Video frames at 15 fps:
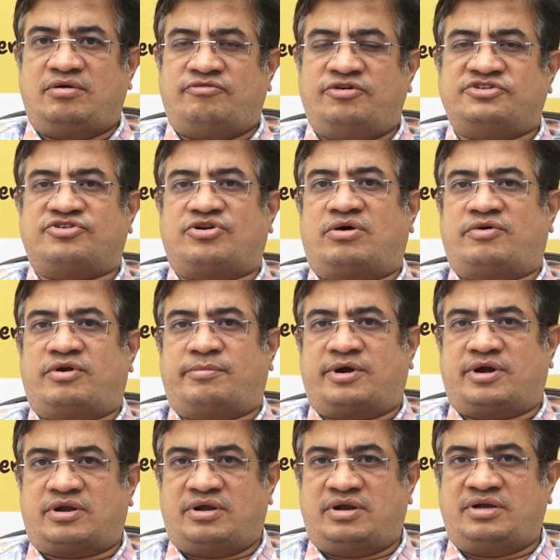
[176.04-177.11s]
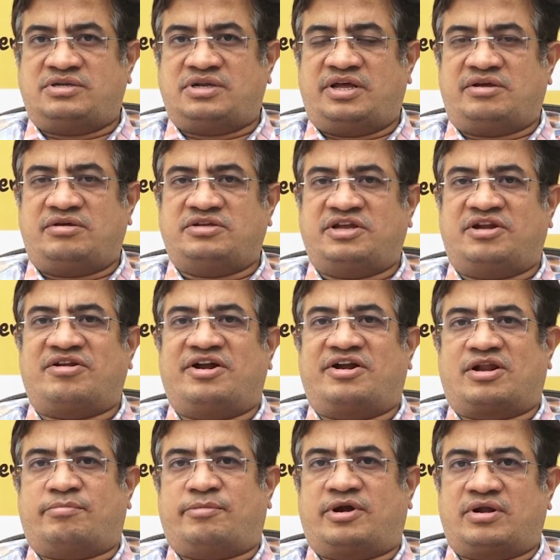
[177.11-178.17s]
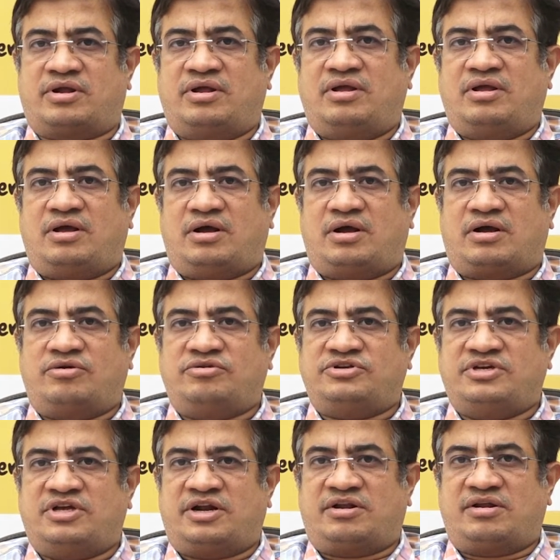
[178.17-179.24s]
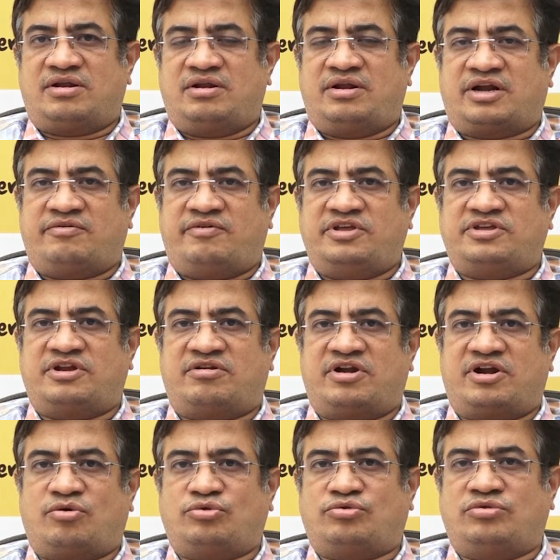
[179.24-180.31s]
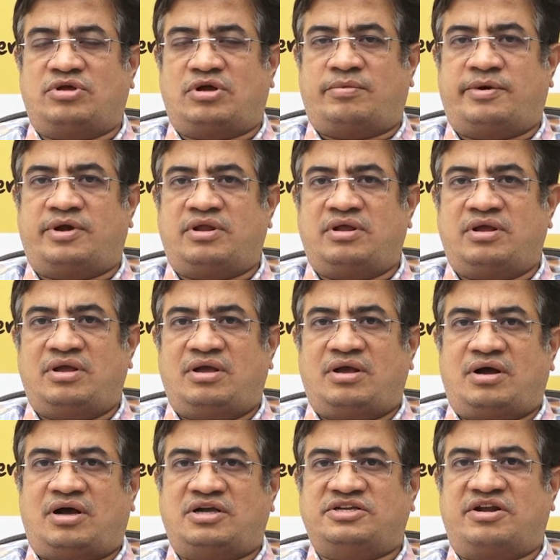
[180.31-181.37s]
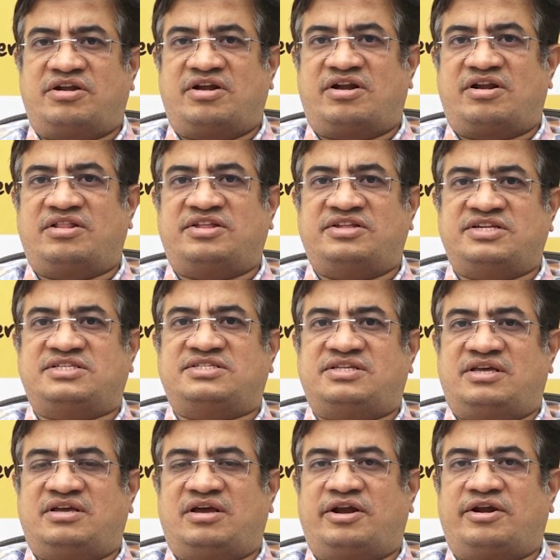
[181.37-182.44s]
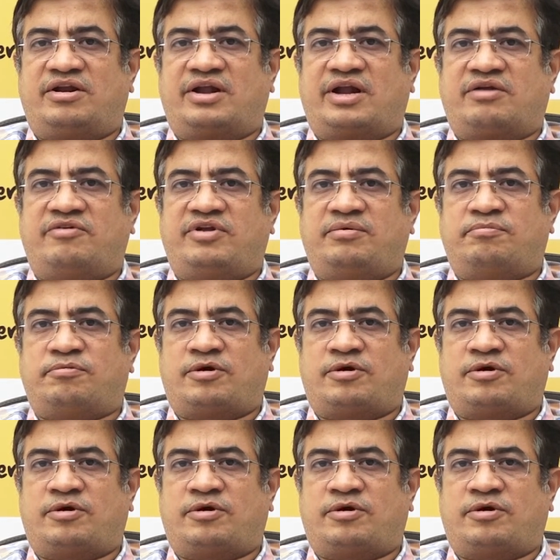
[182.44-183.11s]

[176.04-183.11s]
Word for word: ఫిట్స్ రావు అనమాట ఇట్స్ లైక్ జనరేటర్ అనమాట అక్కడ నుంచి ఎలక్ట్రికల్ యాక్టివిటీ జనరేట్ అవుతుంది కాబట్టి ఆ జనరేటర్ని తీసేస్తే ఇంకా ఎలక్ట్రికల్ యాక్టివిటీ